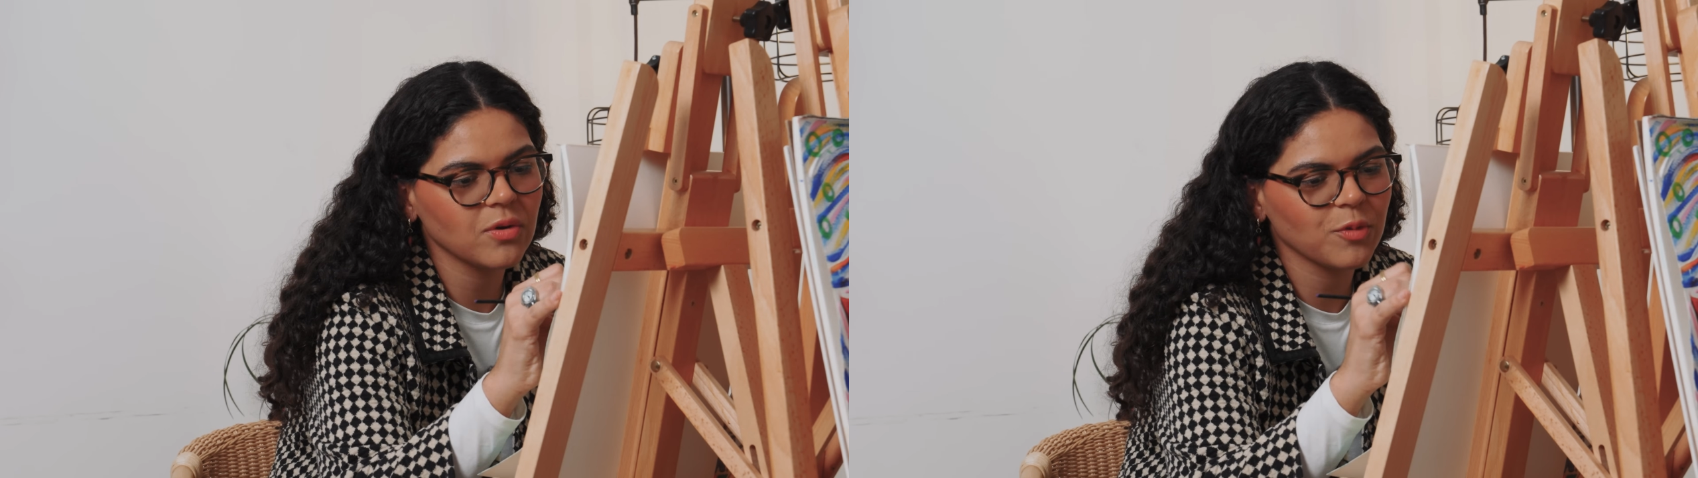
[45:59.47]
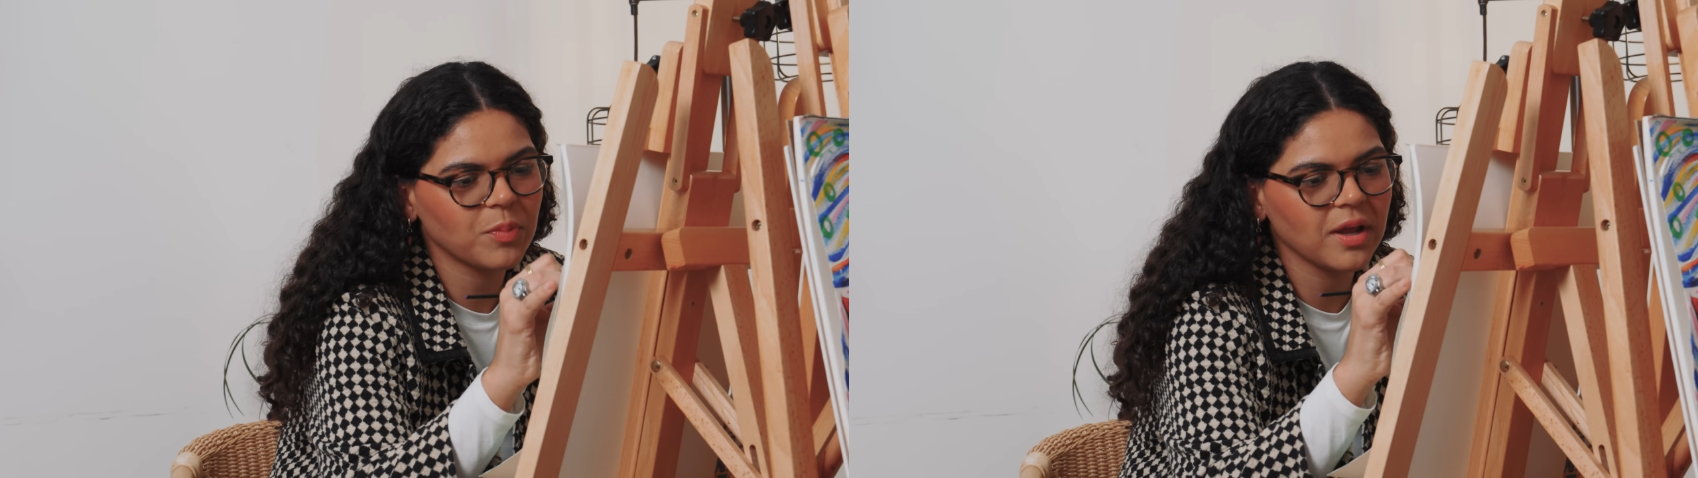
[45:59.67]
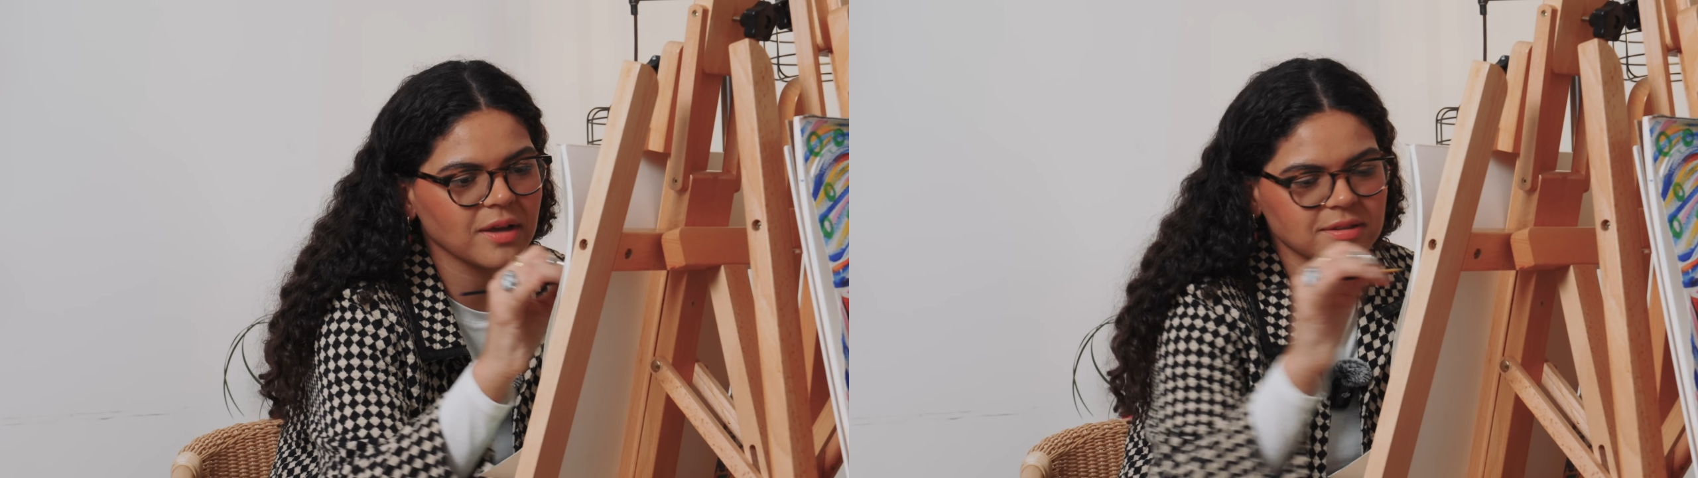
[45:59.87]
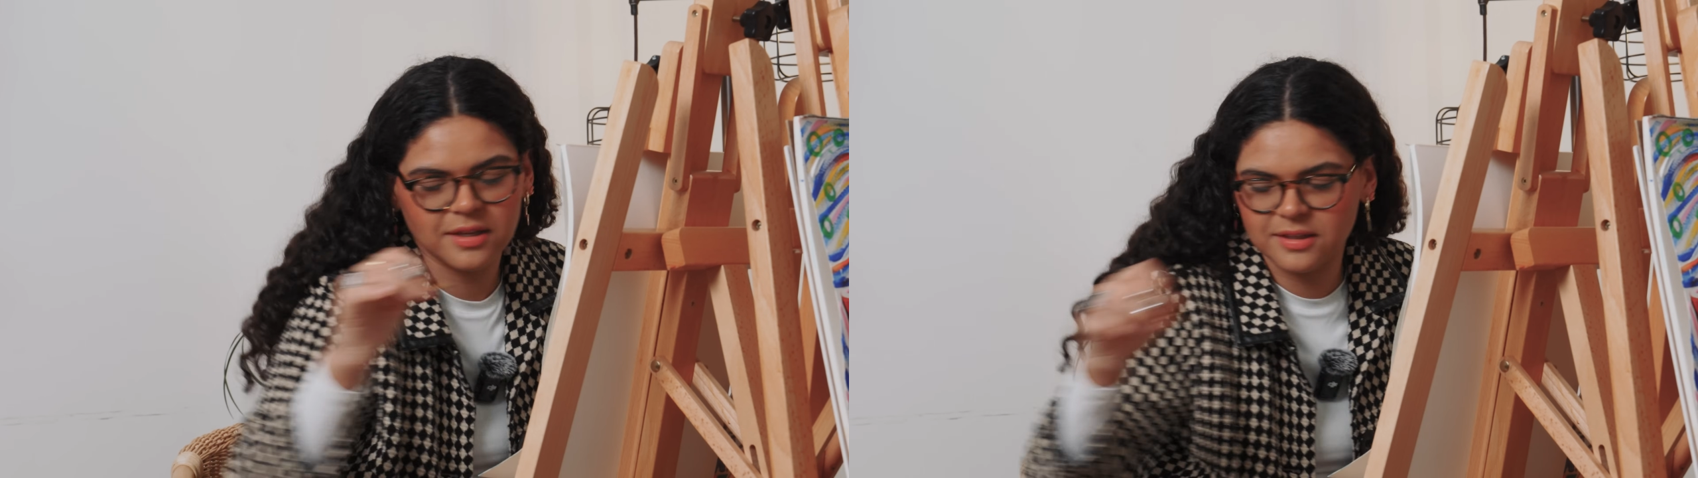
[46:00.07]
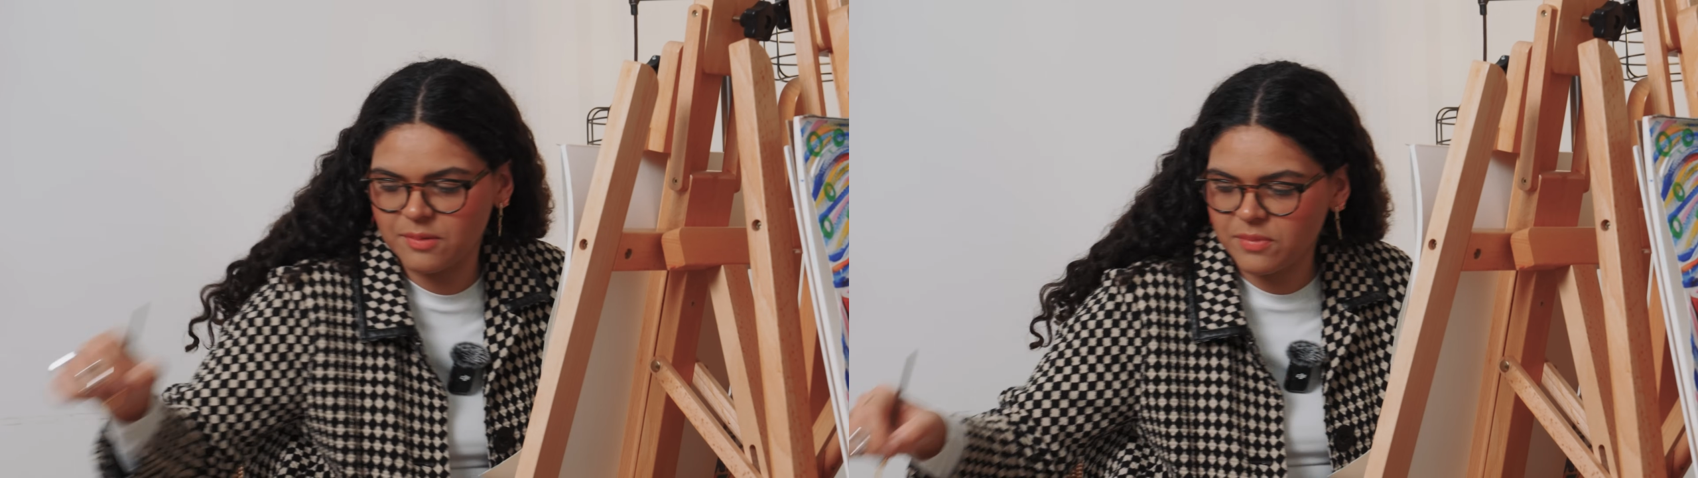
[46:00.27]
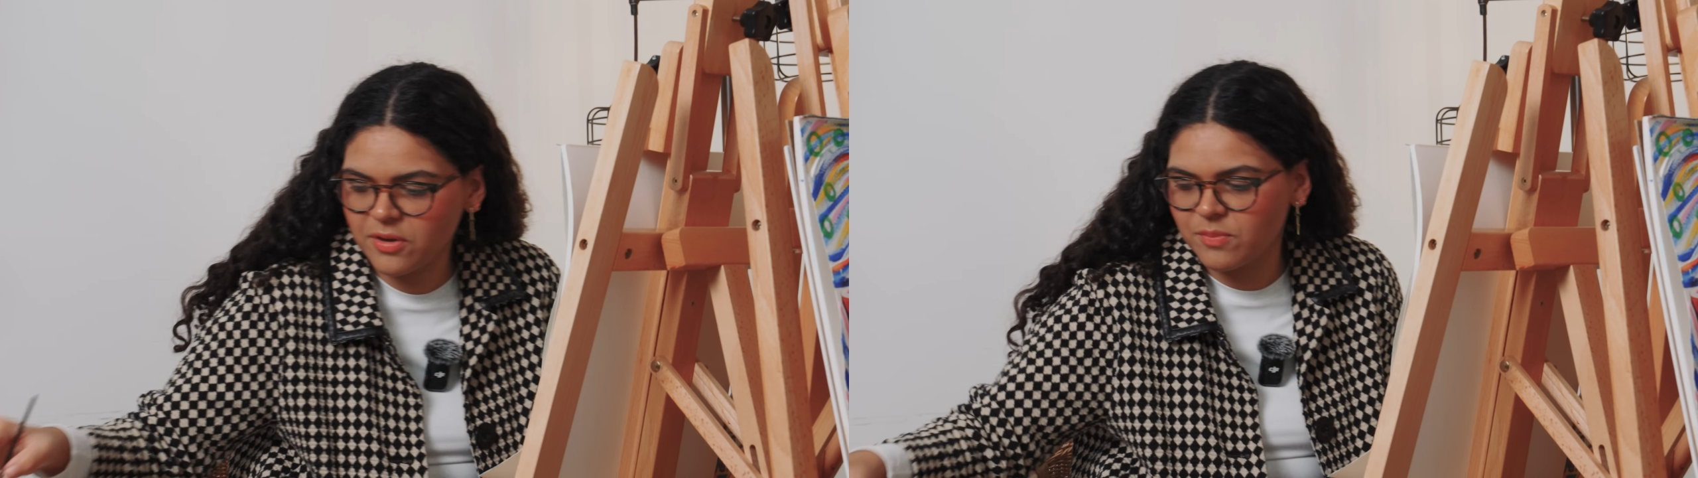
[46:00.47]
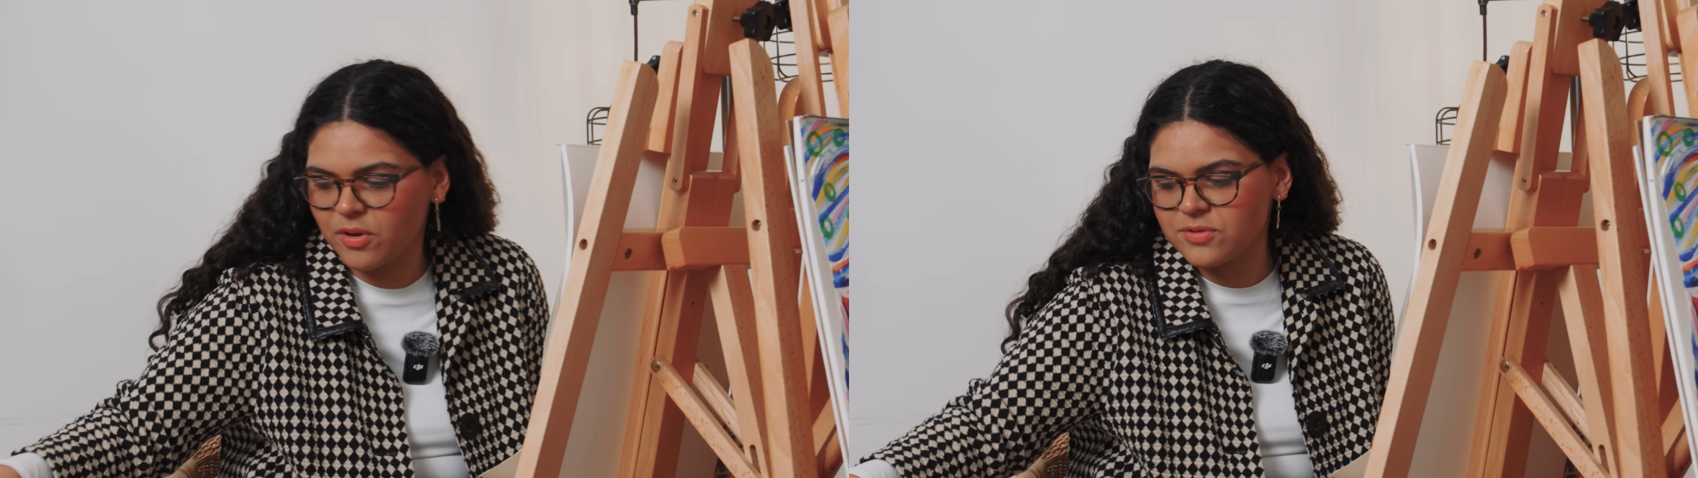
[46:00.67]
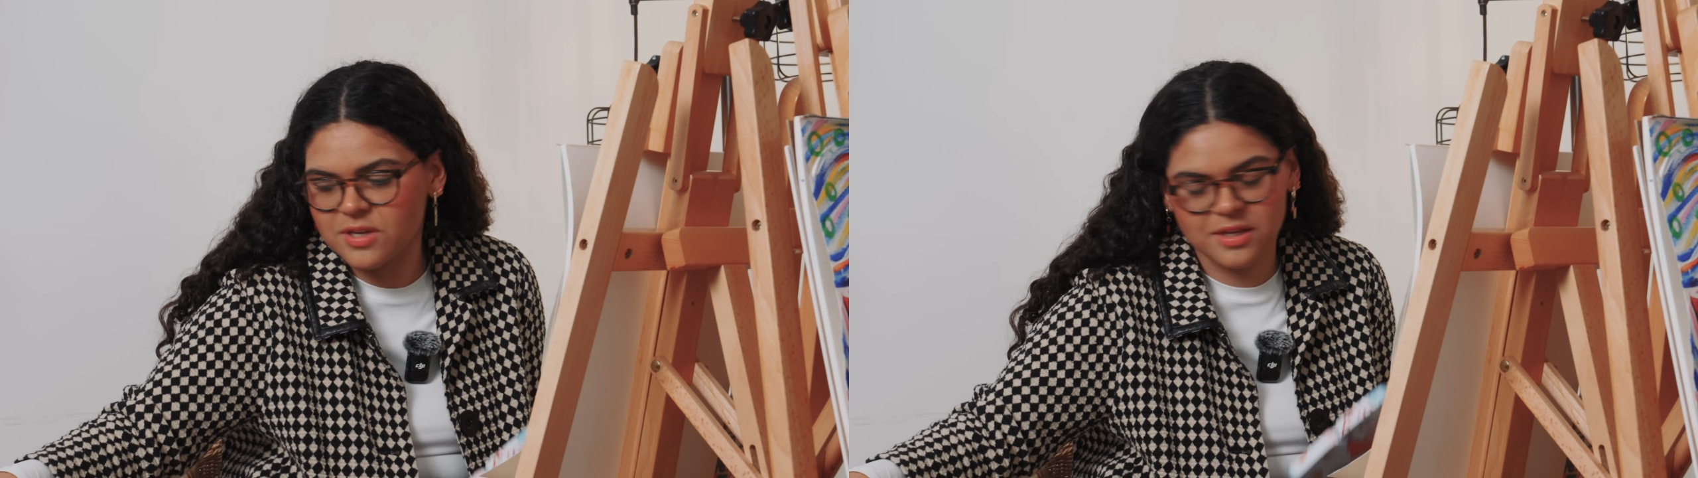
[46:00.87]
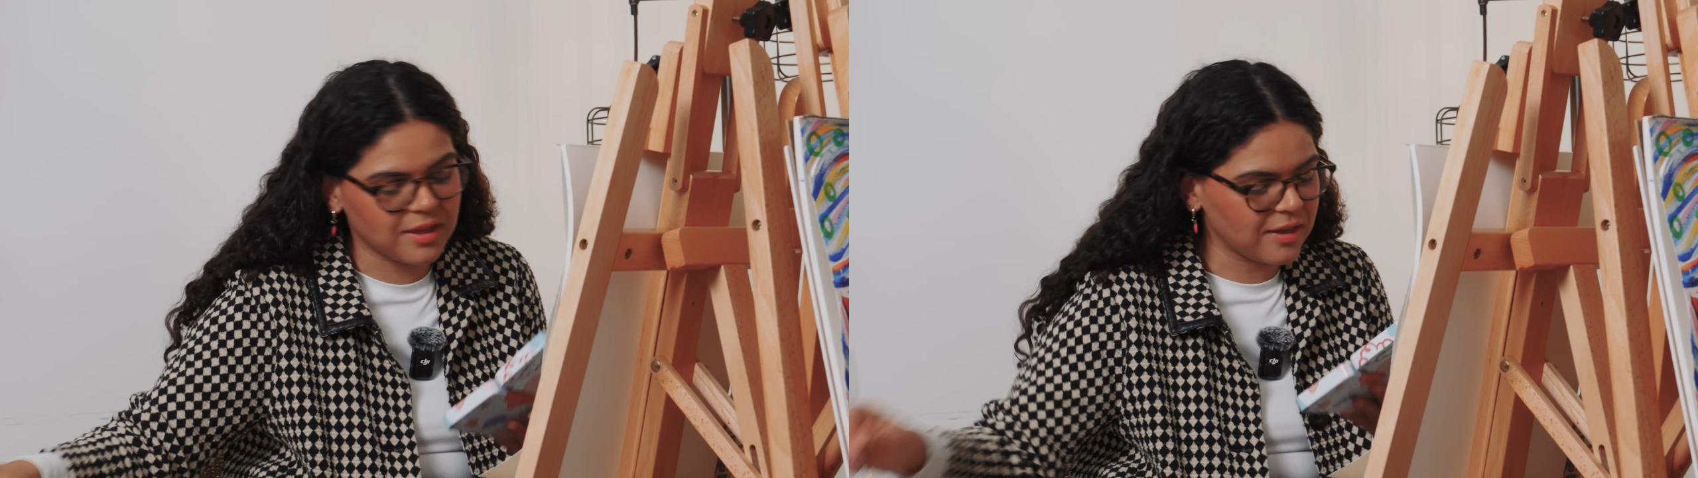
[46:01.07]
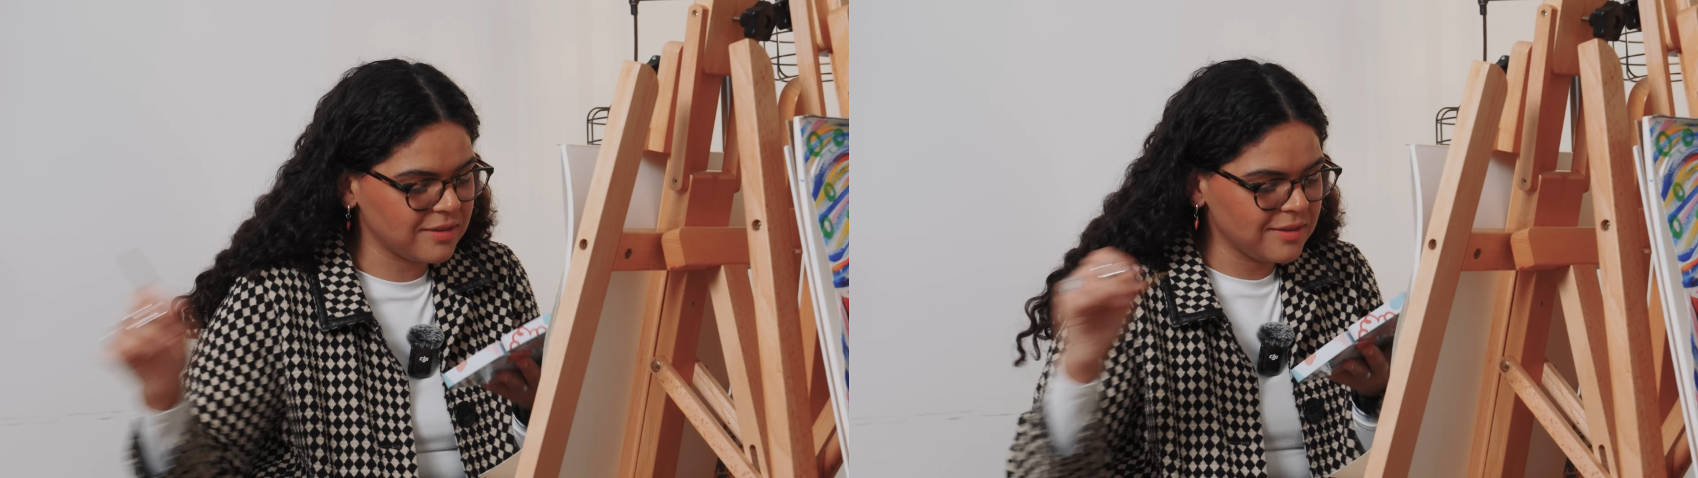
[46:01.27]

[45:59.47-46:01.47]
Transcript: No esperes a que se te quite el miedo. El miedo no se quita.